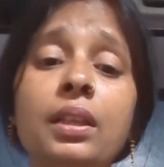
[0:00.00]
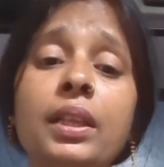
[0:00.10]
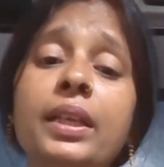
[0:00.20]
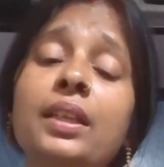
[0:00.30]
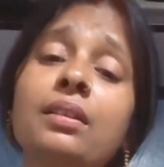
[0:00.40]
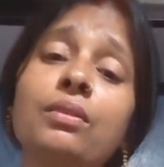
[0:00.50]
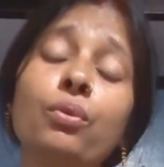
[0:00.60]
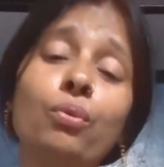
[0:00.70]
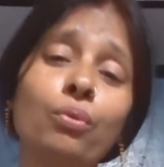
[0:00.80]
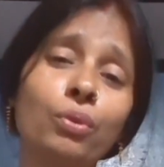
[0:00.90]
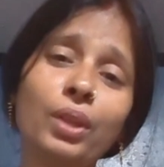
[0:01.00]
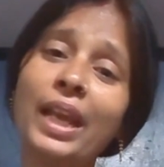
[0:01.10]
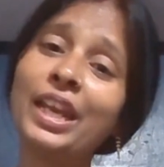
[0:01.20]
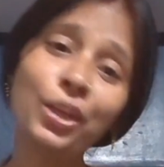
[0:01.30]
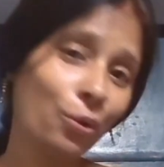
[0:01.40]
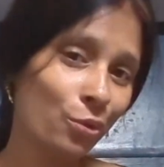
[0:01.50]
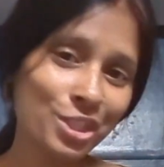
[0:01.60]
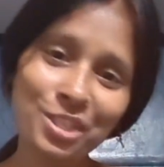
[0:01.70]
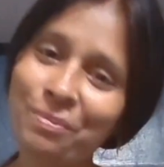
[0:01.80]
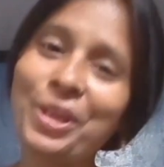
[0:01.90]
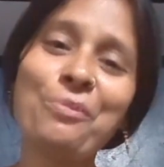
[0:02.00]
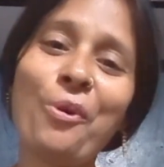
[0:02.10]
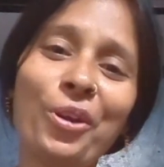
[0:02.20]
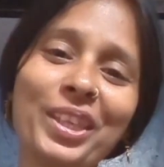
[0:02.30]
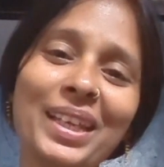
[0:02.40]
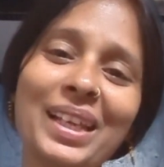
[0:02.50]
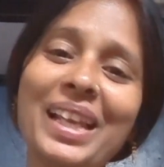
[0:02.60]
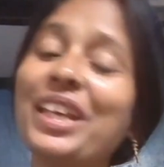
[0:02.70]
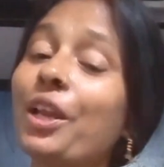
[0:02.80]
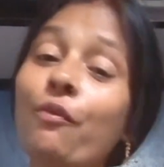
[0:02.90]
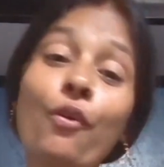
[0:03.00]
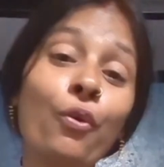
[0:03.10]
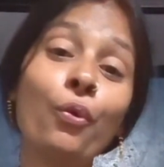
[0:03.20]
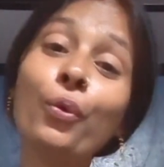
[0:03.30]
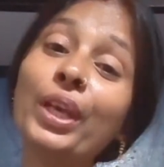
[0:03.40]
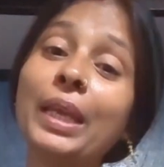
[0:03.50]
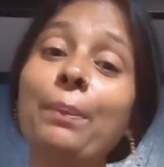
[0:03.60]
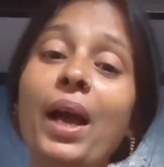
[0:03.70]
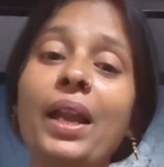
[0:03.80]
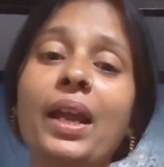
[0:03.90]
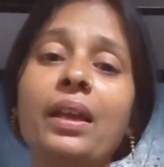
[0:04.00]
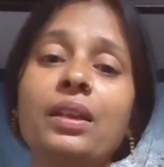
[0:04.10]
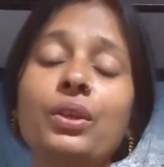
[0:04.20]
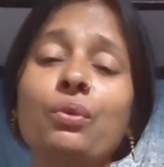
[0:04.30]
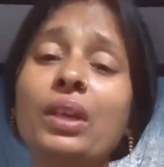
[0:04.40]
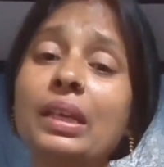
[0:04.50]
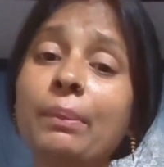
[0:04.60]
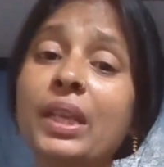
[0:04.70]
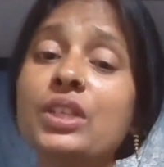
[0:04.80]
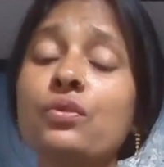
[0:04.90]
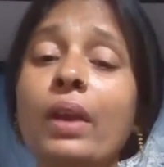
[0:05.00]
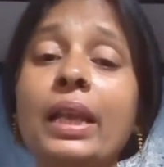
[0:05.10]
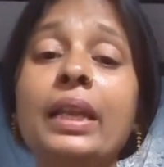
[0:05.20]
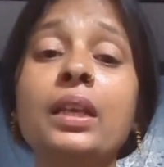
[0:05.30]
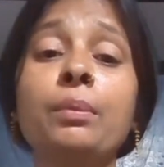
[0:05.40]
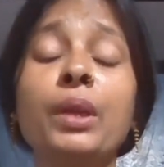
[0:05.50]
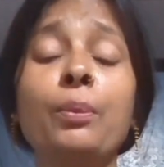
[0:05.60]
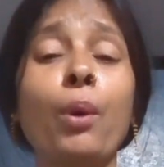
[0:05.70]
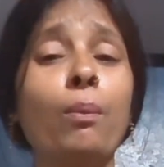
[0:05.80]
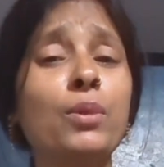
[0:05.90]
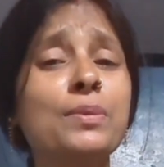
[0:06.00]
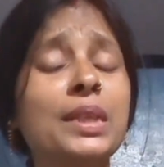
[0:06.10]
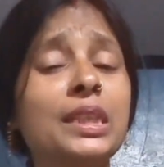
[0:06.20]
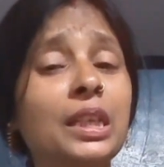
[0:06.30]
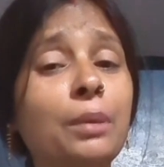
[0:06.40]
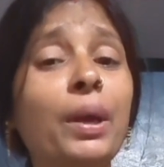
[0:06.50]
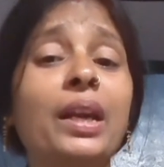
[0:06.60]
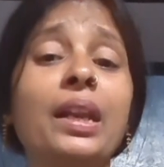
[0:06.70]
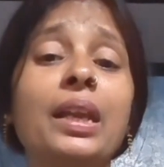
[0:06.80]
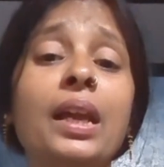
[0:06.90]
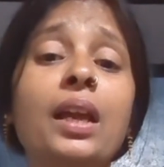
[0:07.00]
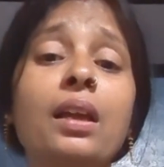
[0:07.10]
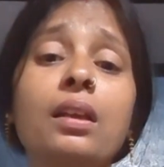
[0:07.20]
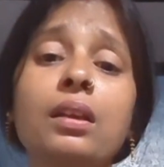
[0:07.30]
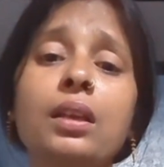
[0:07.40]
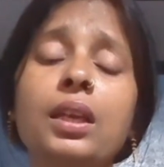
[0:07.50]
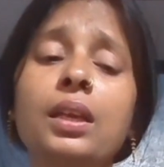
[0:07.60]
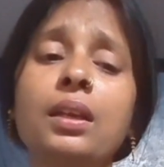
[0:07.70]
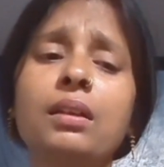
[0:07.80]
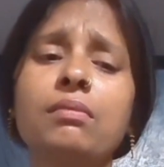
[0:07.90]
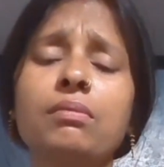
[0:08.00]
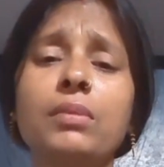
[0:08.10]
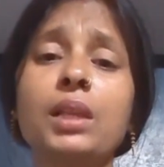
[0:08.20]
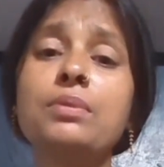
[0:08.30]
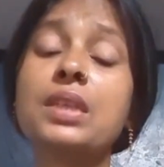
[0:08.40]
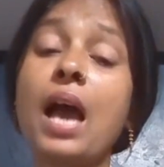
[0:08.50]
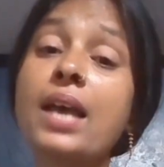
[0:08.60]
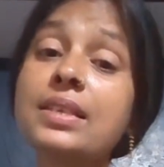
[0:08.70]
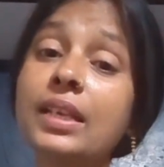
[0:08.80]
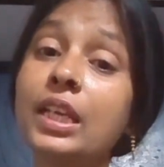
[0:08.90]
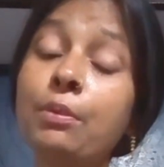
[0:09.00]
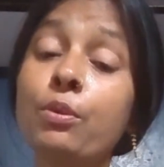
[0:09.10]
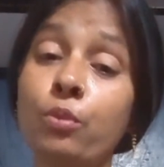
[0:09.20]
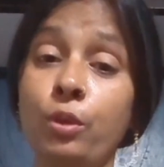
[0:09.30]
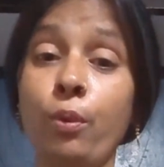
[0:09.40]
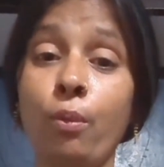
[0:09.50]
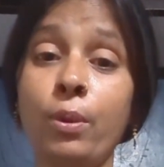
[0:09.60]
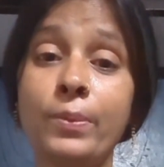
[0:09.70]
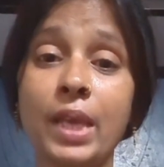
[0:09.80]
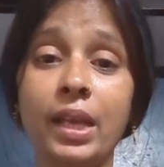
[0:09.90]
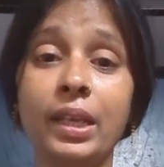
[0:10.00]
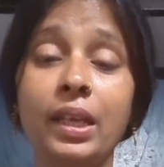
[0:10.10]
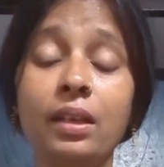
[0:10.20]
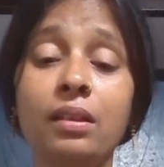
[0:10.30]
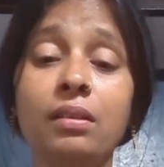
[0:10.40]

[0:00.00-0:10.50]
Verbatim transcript: लेकिन रहने की कोशिश मैंने बहुत की लेकिन अब वो हो नहीं पा रहा है क्योंकि मेरी स्वेलिंग मेरी प्रॉब्लम्स इतनी बढ़ रही है कि मतलब सांस लेने में मुझे प्रॉब्लम्स आ रही है